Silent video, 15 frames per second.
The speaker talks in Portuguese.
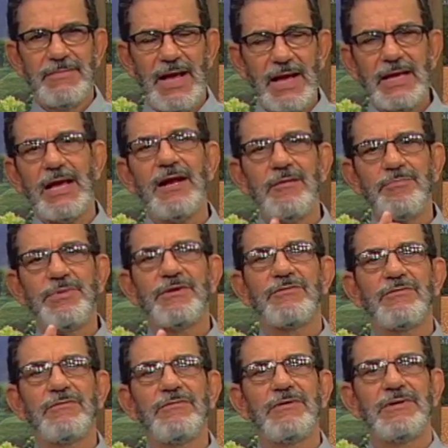Aquela
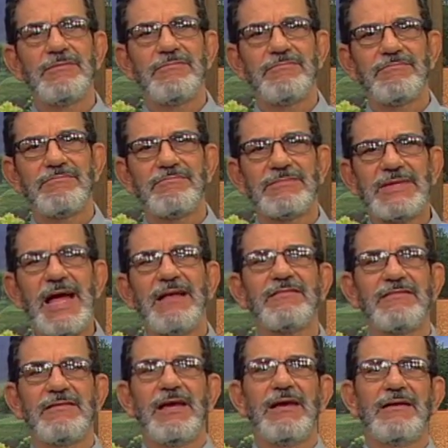pessoa está
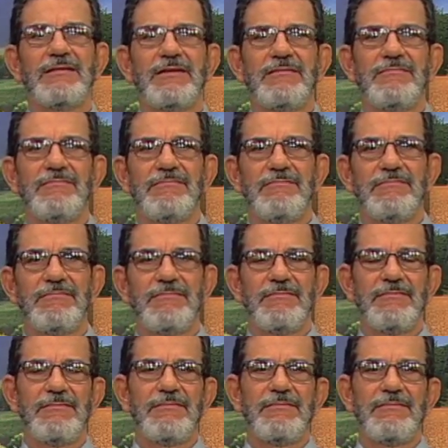certa.
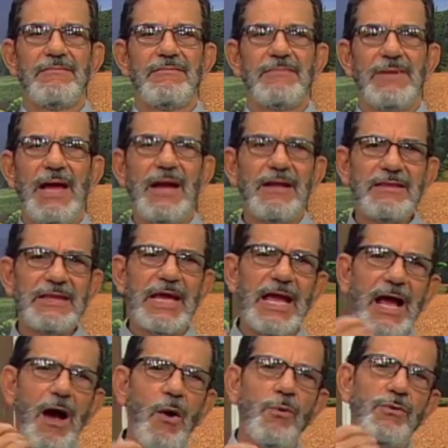Ela tem
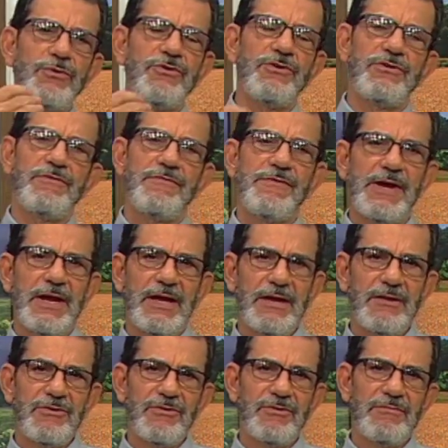algo de diferente.
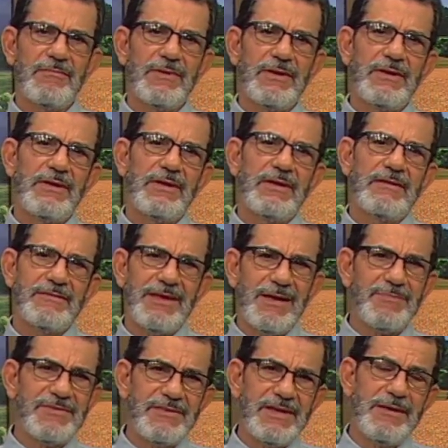
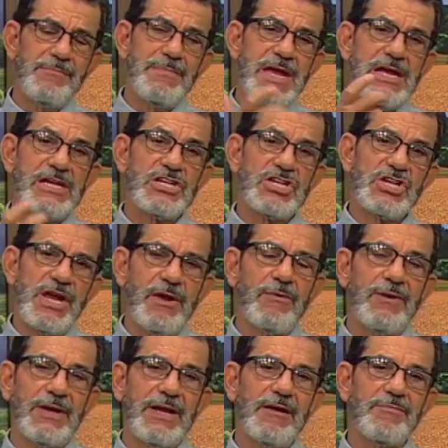Sabe, você ia mexer com
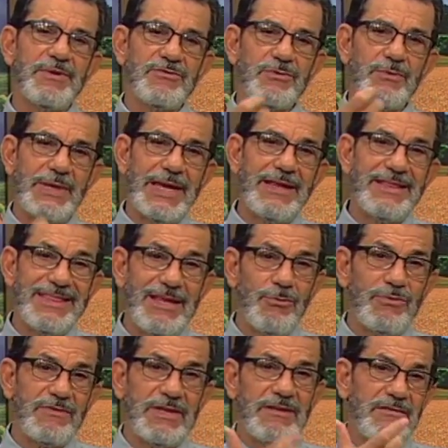aquela pessoa, porque
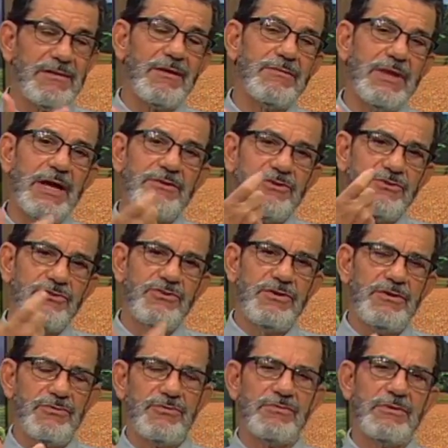Deus tem saudade
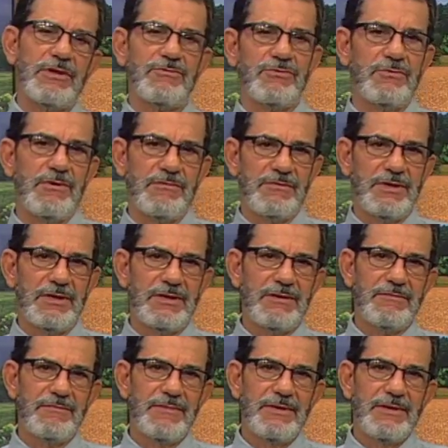disso na sua vida.
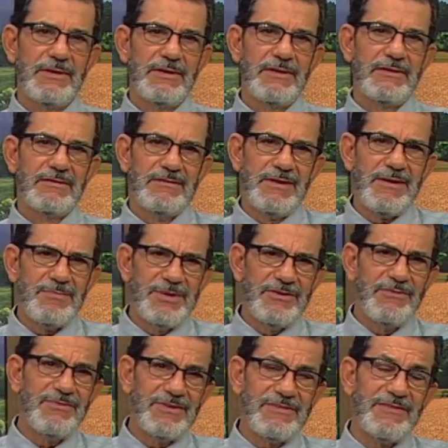Sabe, de
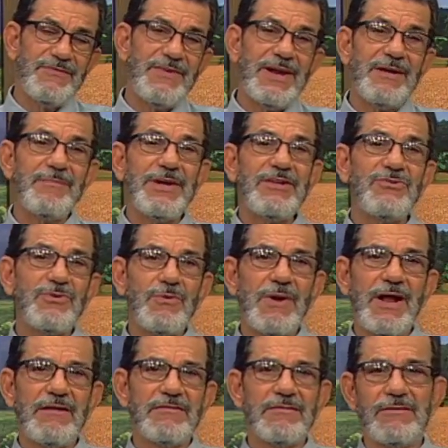você falar mais de
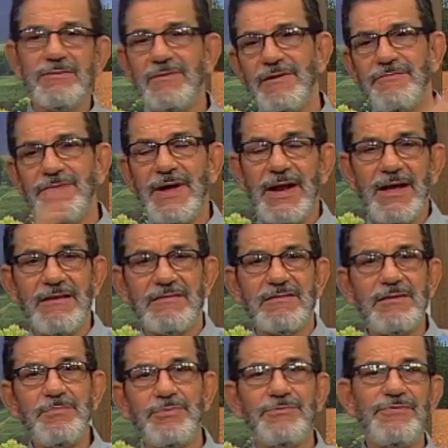coração, não é falar
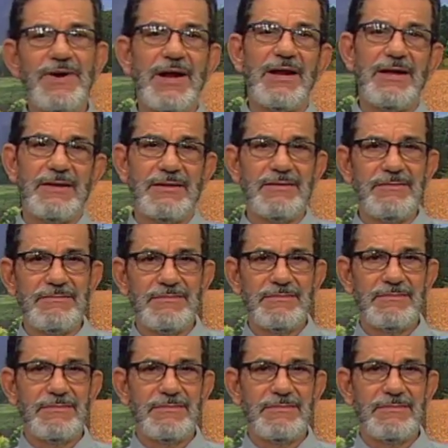assim por falar, não.